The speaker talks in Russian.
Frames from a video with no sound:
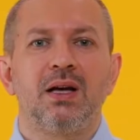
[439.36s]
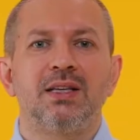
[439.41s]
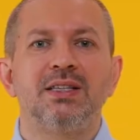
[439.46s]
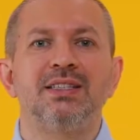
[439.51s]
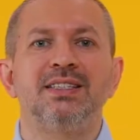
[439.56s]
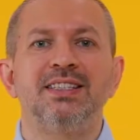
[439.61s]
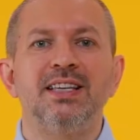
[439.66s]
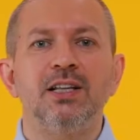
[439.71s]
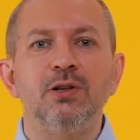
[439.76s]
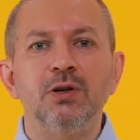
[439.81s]

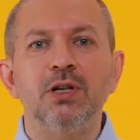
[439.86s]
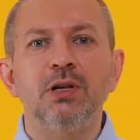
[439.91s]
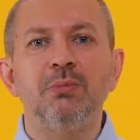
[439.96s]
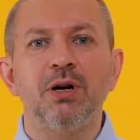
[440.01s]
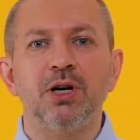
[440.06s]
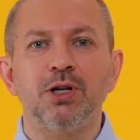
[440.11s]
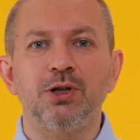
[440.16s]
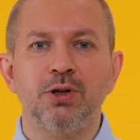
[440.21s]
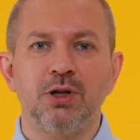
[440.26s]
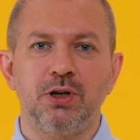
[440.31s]
Сделаю
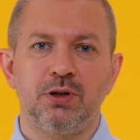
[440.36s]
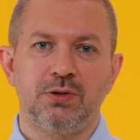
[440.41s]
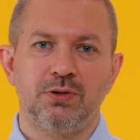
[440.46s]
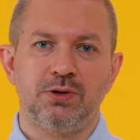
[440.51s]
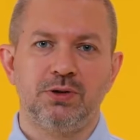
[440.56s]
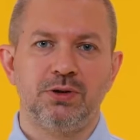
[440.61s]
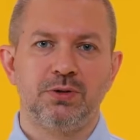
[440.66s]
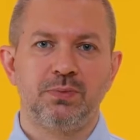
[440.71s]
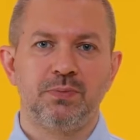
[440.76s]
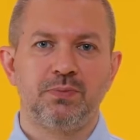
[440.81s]
небольшой
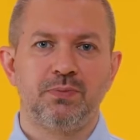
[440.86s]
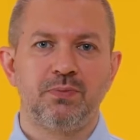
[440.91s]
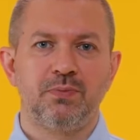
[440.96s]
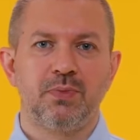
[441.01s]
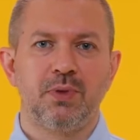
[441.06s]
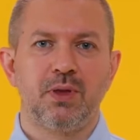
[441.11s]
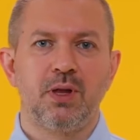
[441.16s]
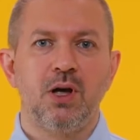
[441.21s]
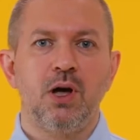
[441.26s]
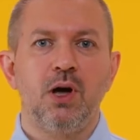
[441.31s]
анонс.
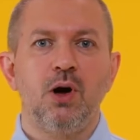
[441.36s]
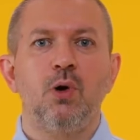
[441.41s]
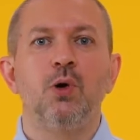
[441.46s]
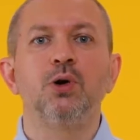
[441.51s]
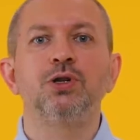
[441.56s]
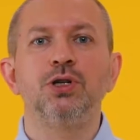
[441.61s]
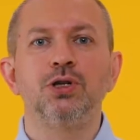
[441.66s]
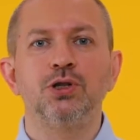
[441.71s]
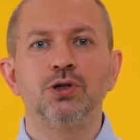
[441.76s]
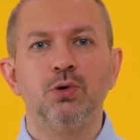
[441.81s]

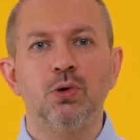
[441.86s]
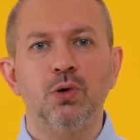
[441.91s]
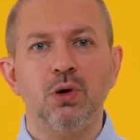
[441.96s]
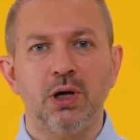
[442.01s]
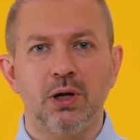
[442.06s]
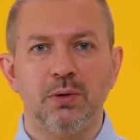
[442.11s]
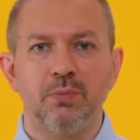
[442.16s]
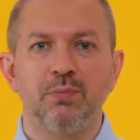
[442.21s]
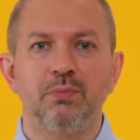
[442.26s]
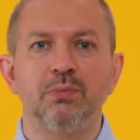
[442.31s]
Очень
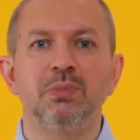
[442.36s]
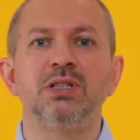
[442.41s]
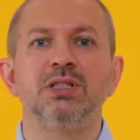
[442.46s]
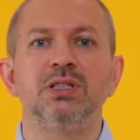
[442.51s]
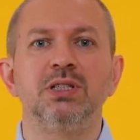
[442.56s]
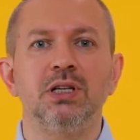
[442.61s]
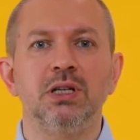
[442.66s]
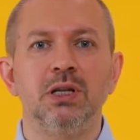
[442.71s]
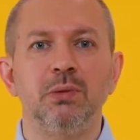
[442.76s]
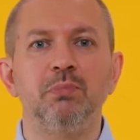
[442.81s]
скоро мы
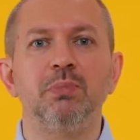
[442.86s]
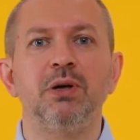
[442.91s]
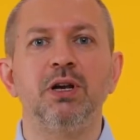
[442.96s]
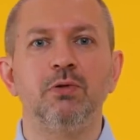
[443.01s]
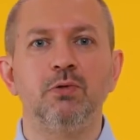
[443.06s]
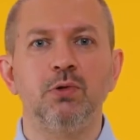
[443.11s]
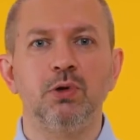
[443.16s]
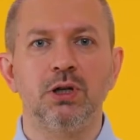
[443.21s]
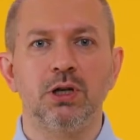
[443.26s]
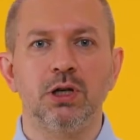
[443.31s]
сделаем
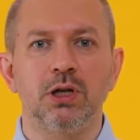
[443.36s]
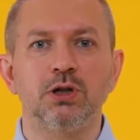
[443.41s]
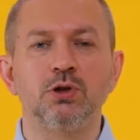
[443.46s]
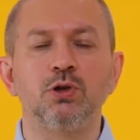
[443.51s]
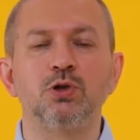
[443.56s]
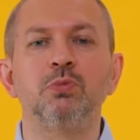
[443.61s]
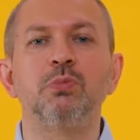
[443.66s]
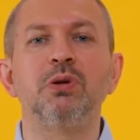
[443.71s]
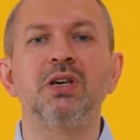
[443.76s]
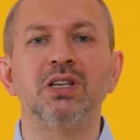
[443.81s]
переводы из
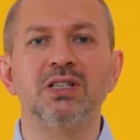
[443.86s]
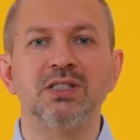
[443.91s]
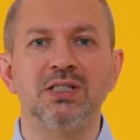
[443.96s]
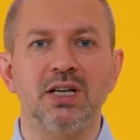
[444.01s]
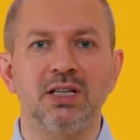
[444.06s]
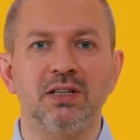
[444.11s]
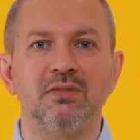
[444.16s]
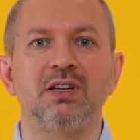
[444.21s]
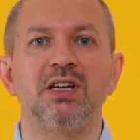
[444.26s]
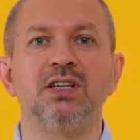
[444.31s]

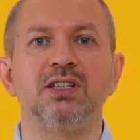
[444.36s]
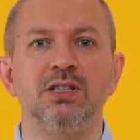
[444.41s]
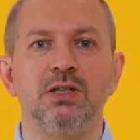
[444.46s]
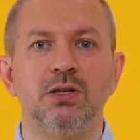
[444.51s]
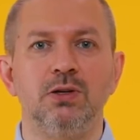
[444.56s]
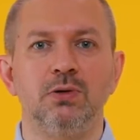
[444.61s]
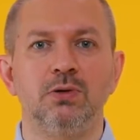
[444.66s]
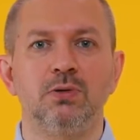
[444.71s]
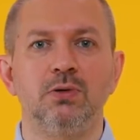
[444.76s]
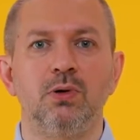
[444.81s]
Узбекистана в
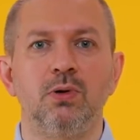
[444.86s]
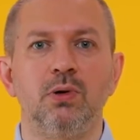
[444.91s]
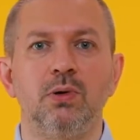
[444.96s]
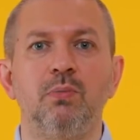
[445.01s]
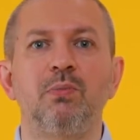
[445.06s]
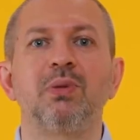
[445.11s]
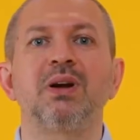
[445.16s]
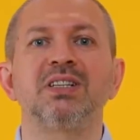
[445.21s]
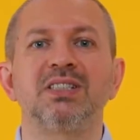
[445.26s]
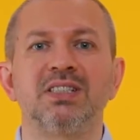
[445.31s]
Россию
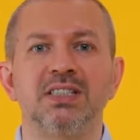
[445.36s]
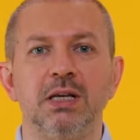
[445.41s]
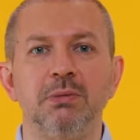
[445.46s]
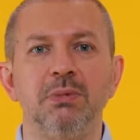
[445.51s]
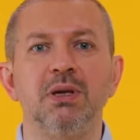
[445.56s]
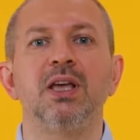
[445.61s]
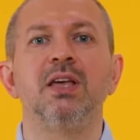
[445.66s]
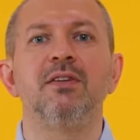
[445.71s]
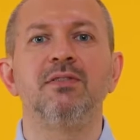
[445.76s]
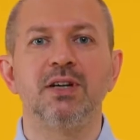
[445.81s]

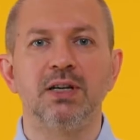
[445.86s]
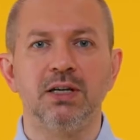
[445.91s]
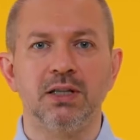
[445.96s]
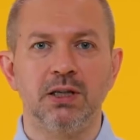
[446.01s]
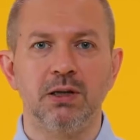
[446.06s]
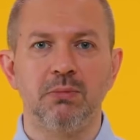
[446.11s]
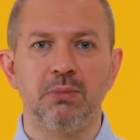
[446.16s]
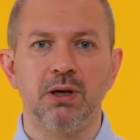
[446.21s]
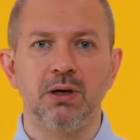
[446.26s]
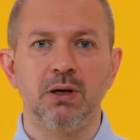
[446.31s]
простыми и
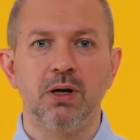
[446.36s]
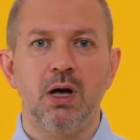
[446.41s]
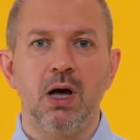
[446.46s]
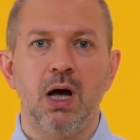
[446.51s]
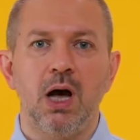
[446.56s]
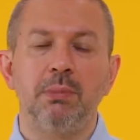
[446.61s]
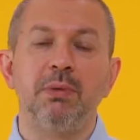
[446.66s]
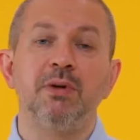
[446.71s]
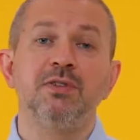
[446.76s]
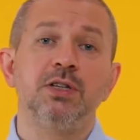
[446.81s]
выгодными.
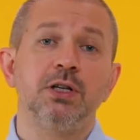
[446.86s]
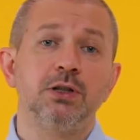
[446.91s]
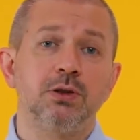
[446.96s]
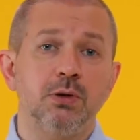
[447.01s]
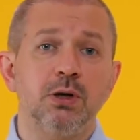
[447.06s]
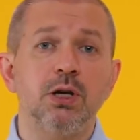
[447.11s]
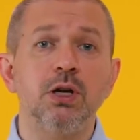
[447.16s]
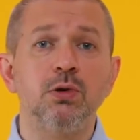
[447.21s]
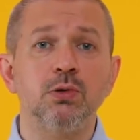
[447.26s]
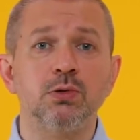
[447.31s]
Обо всех
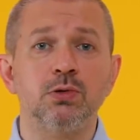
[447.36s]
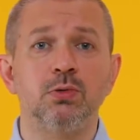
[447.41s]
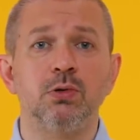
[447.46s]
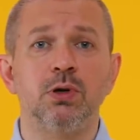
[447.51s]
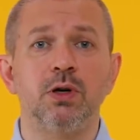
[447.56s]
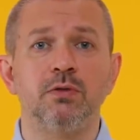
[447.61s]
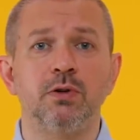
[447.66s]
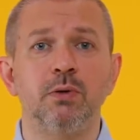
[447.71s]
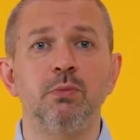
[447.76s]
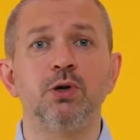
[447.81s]
других
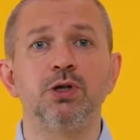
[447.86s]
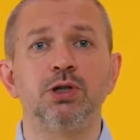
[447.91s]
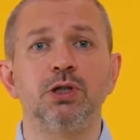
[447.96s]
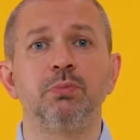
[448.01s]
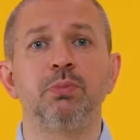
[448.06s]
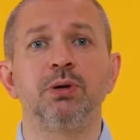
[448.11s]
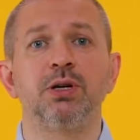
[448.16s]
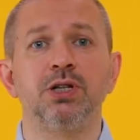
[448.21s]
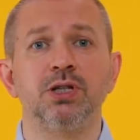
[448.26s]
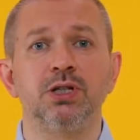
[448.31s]
услугах вы можете
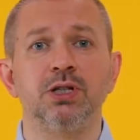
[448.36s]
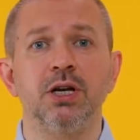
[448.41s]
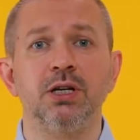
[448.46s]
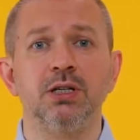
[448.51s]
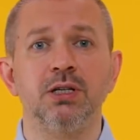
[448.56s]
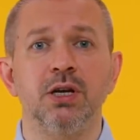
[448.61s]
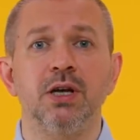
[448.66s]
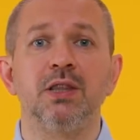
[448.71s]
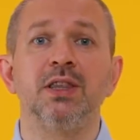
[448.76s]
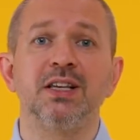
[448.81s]

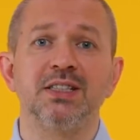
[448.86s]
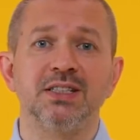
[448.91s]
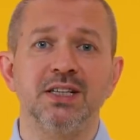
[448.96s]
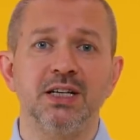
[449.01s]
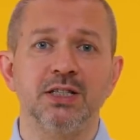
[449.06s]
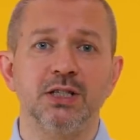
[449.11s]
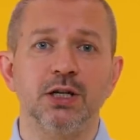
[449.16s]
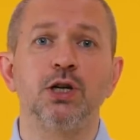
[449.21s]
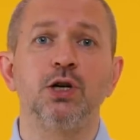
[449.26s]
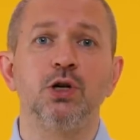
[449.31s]
прочитать на
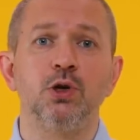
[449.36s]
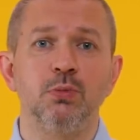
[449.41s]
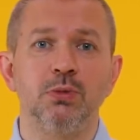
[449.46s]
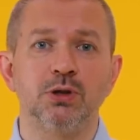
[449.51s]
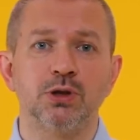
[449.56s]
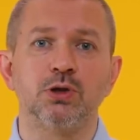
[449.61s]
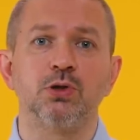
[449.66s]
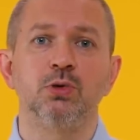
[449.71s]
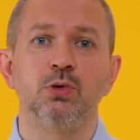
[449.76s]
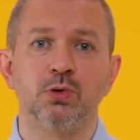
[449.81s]
сайте
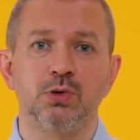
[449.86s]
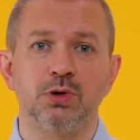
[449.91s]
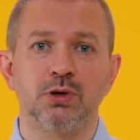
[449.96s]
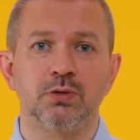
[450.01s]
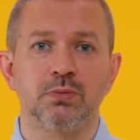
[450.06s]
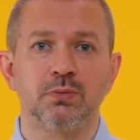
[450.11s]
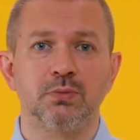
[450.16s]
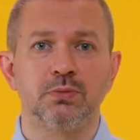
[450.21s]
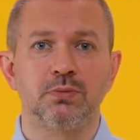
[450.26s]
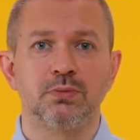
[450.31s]

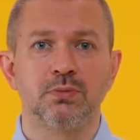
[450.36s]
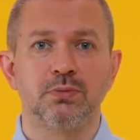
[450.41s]
Humans.us.